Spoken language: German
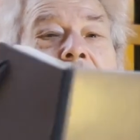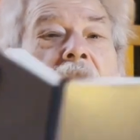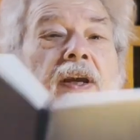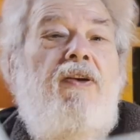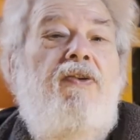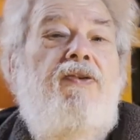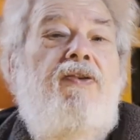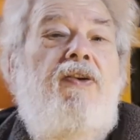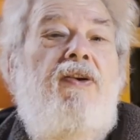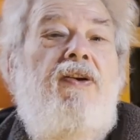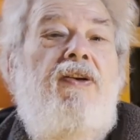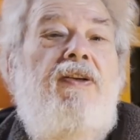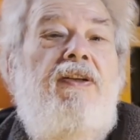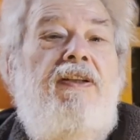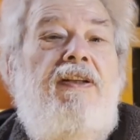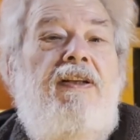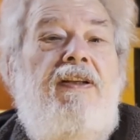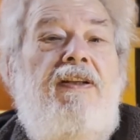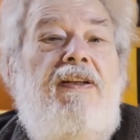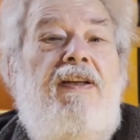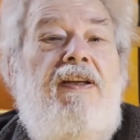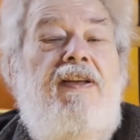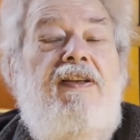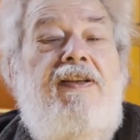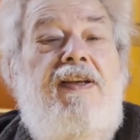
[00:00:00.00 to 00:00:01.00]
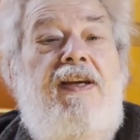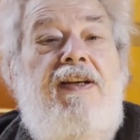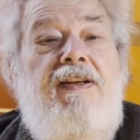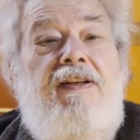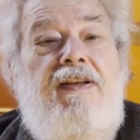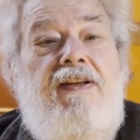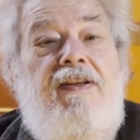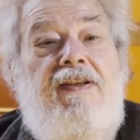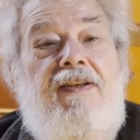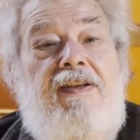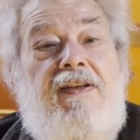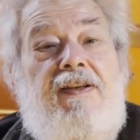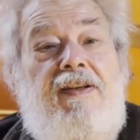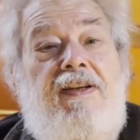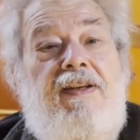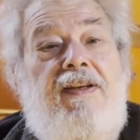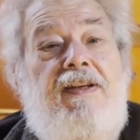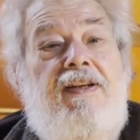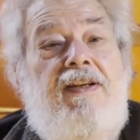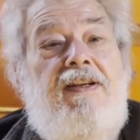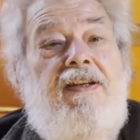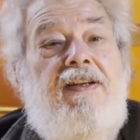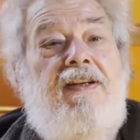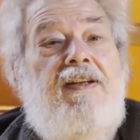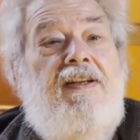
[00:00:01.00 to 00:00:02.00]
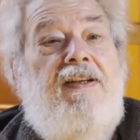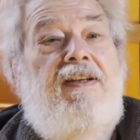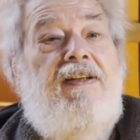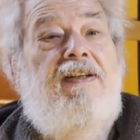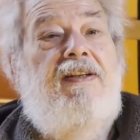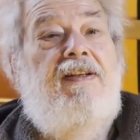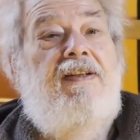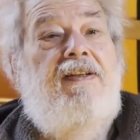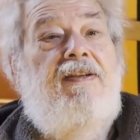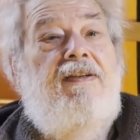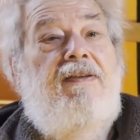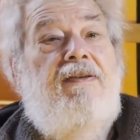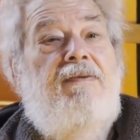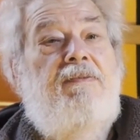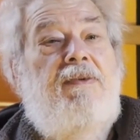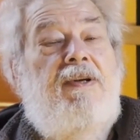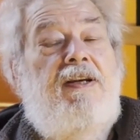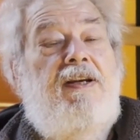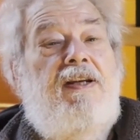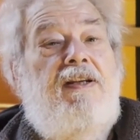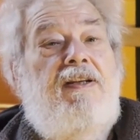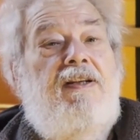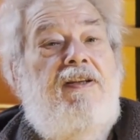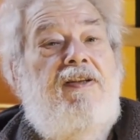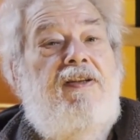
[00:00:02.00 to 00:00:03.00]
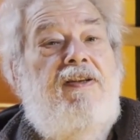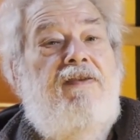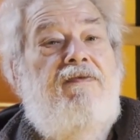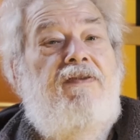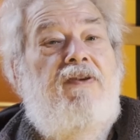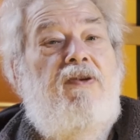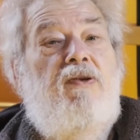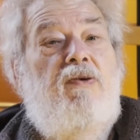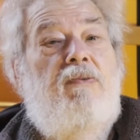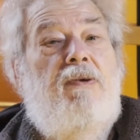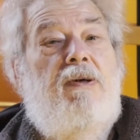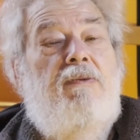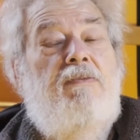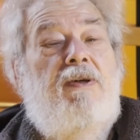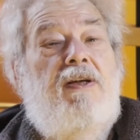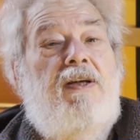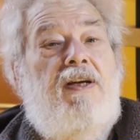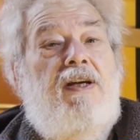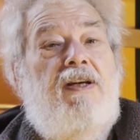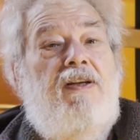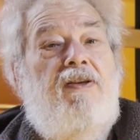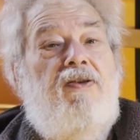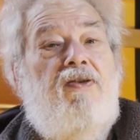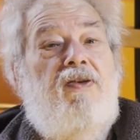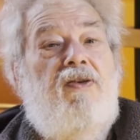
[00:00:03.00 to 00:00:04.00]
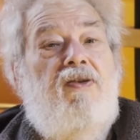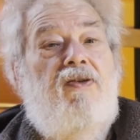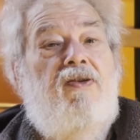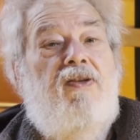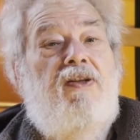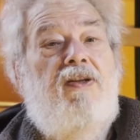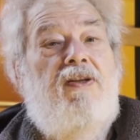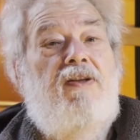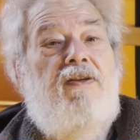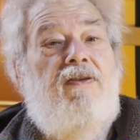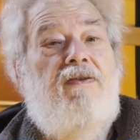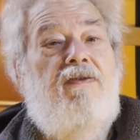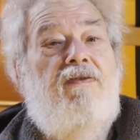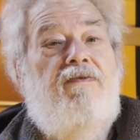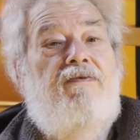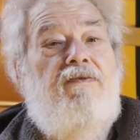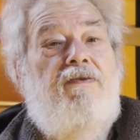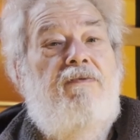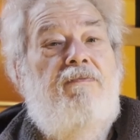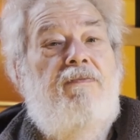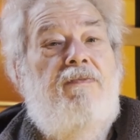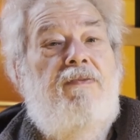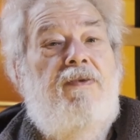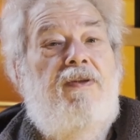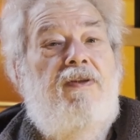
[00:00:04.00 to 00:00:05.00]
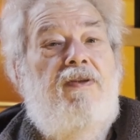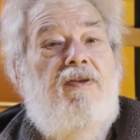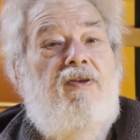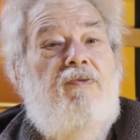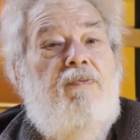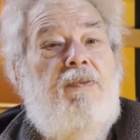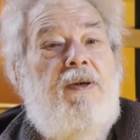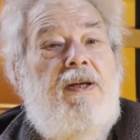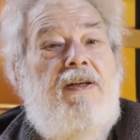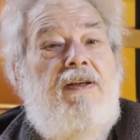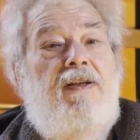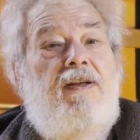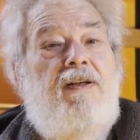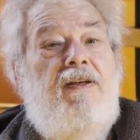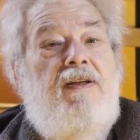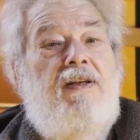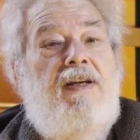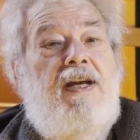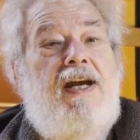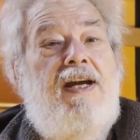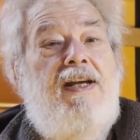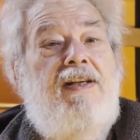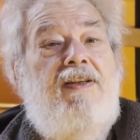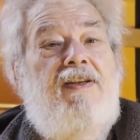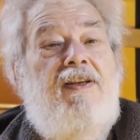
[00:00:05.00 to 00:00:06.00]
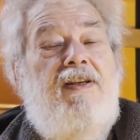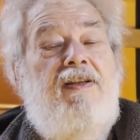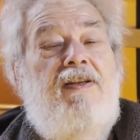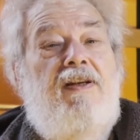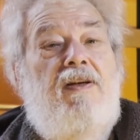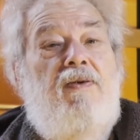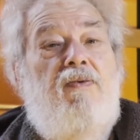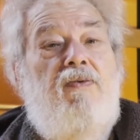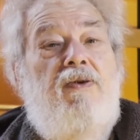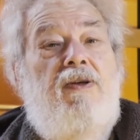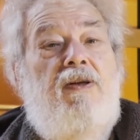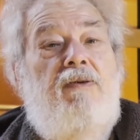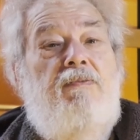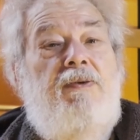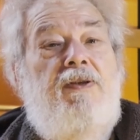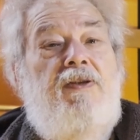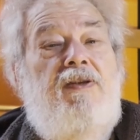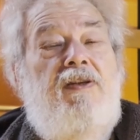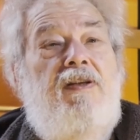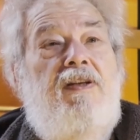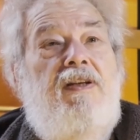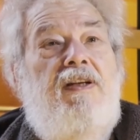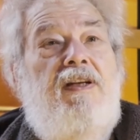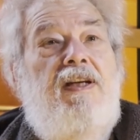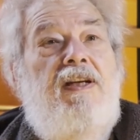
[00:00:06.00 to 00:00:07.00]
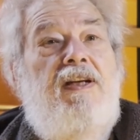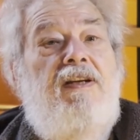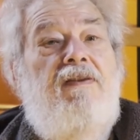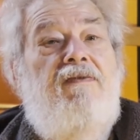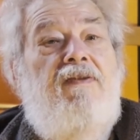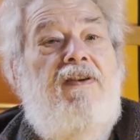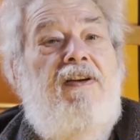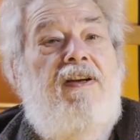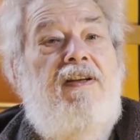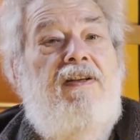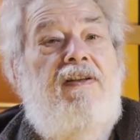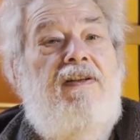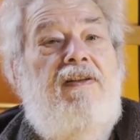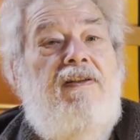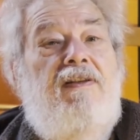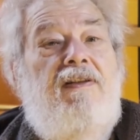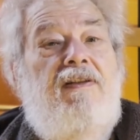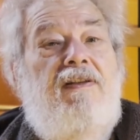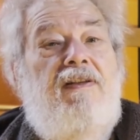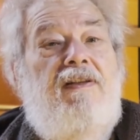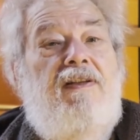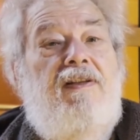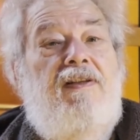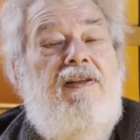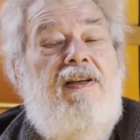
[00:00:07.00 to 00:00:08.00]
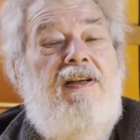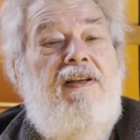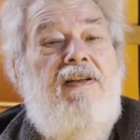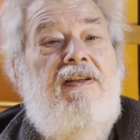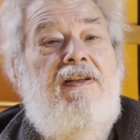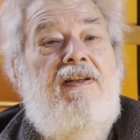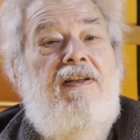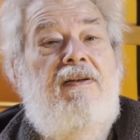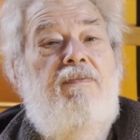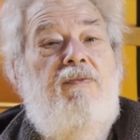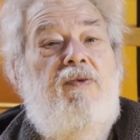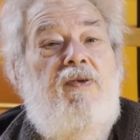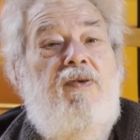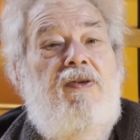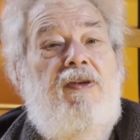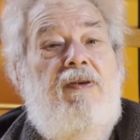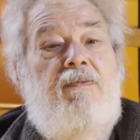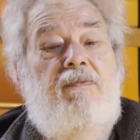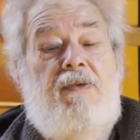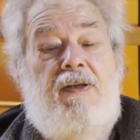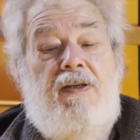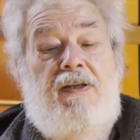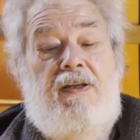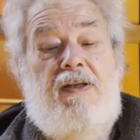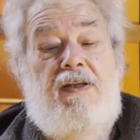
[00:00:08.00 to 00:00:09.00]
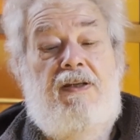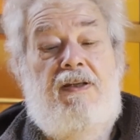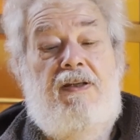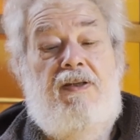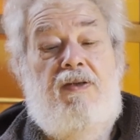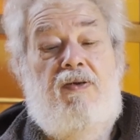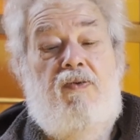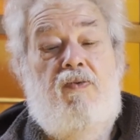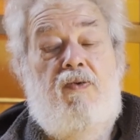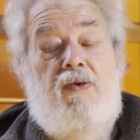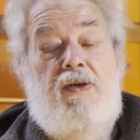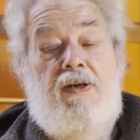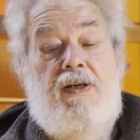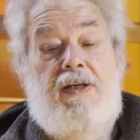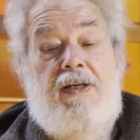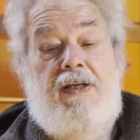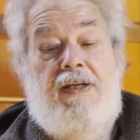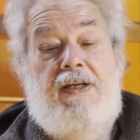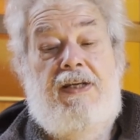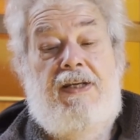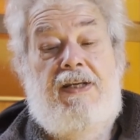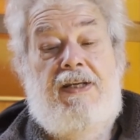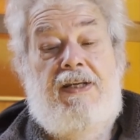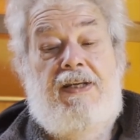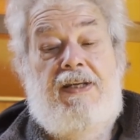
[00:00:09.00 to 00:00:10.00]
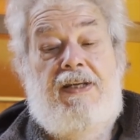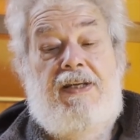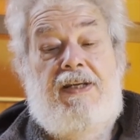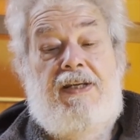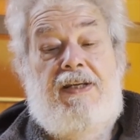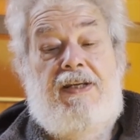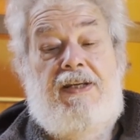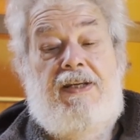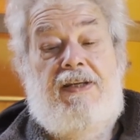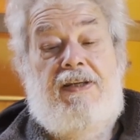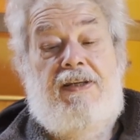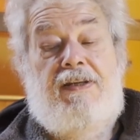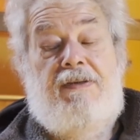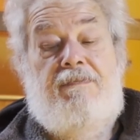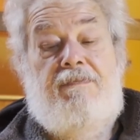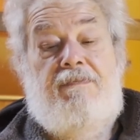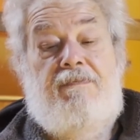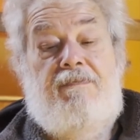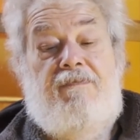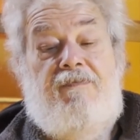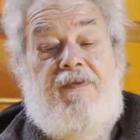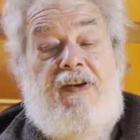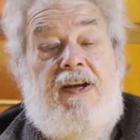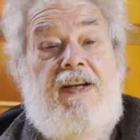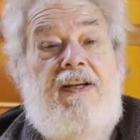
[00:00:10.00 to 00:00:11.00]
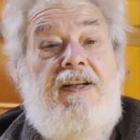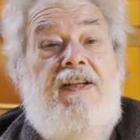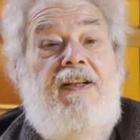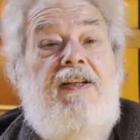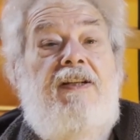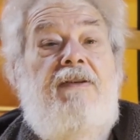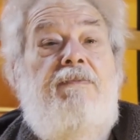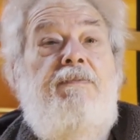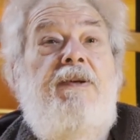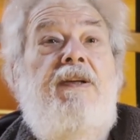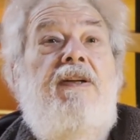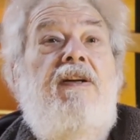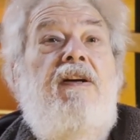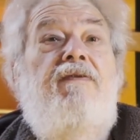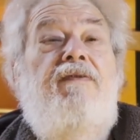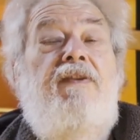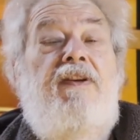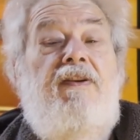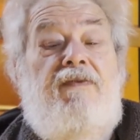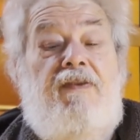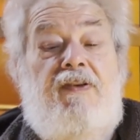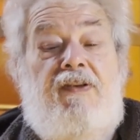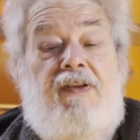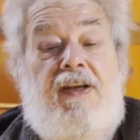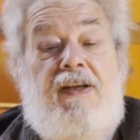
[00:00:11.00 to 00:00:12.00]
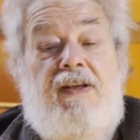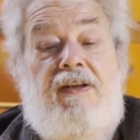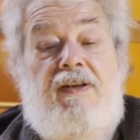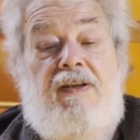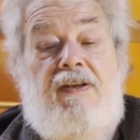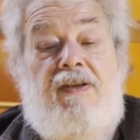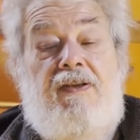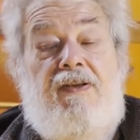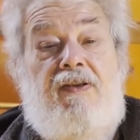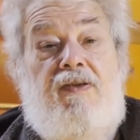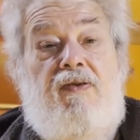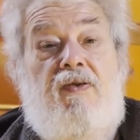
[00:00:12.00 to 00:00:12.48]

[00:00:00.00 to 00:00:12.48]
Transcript: außerordentlich interessant ist. Äh, man lernt da sehr viel über amerikanische Geschichte vom äh, späten 18. Jahrhundert bis in die Gegenwart. Äh, das kann ich im Zusammenhang hier nicht tun ähm, weil ich mich auf etwas anderes